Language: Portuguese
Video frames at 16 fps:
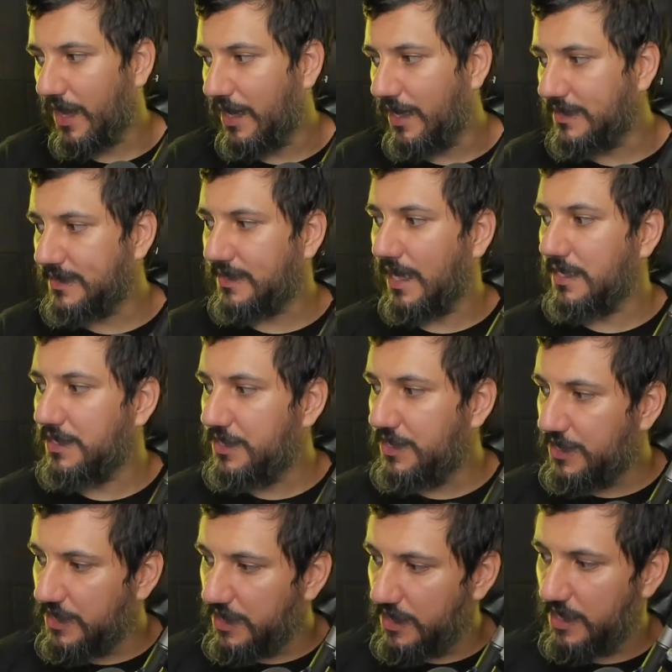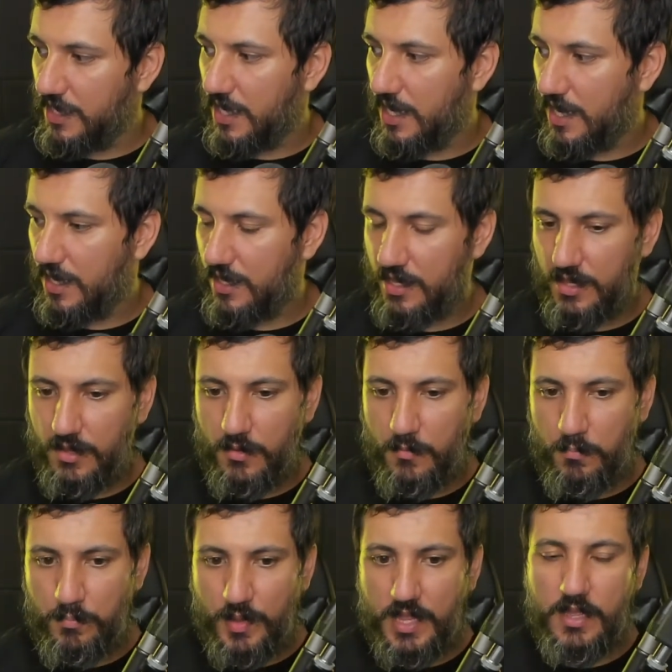a estadia
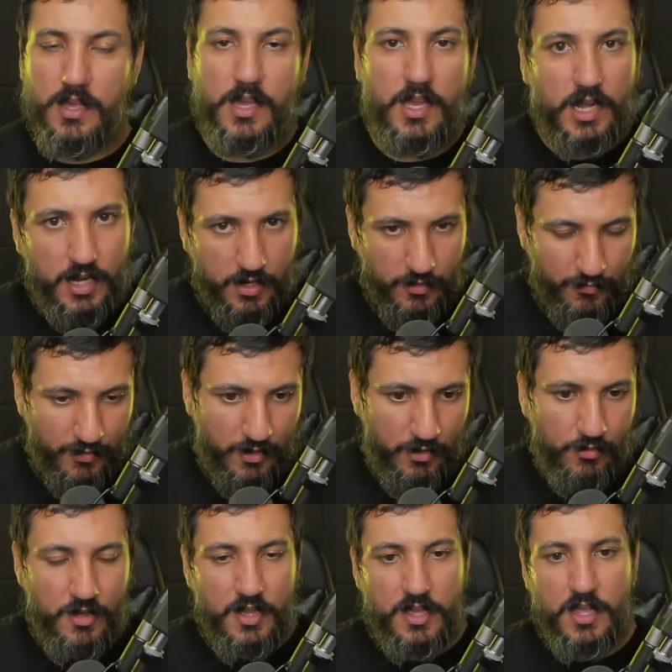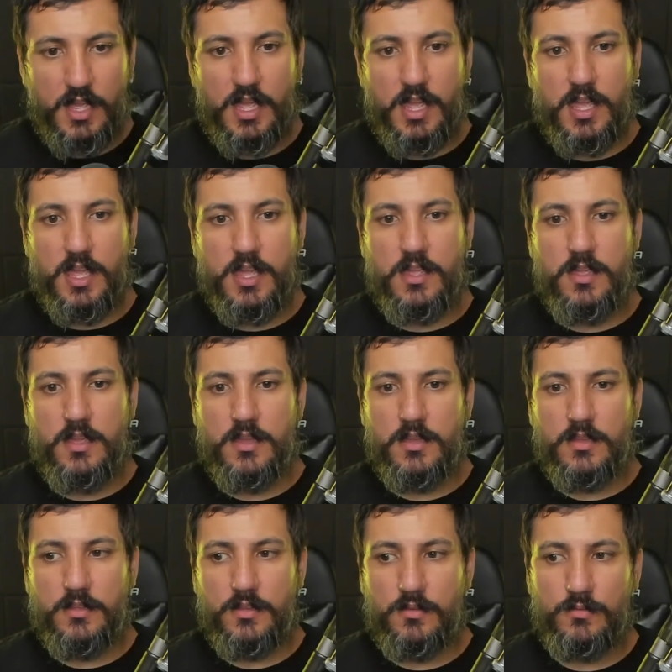bem incrível em
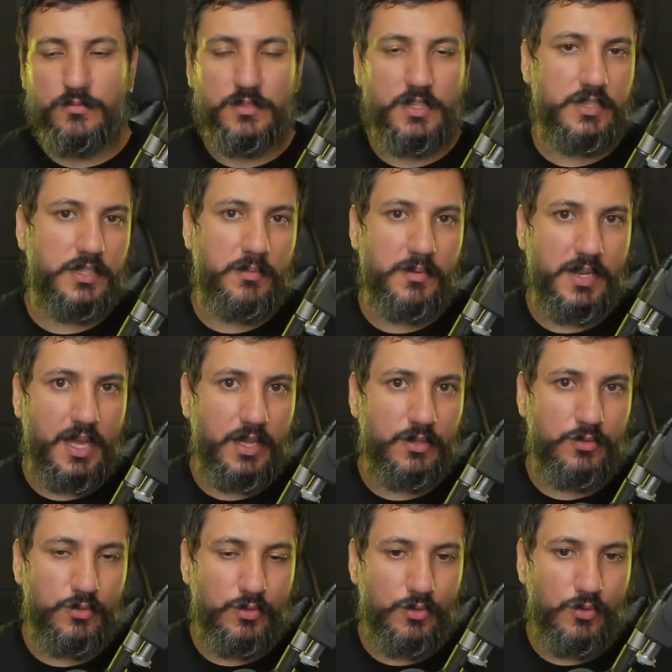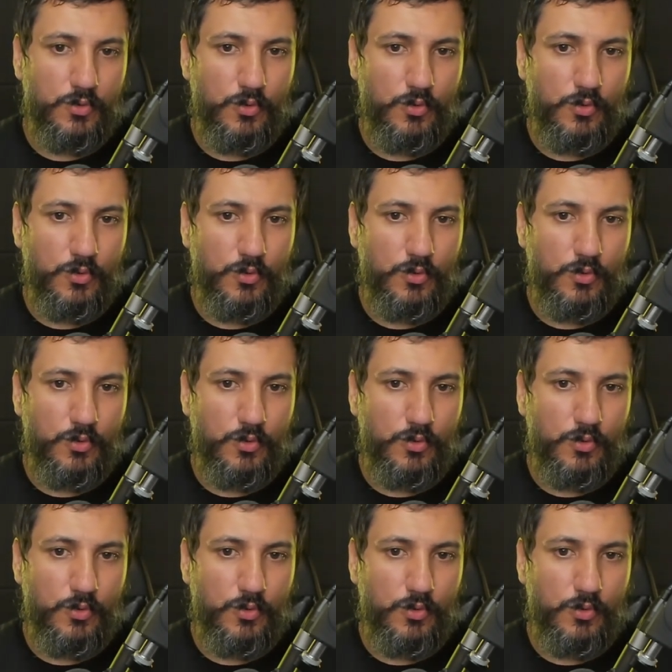um determinado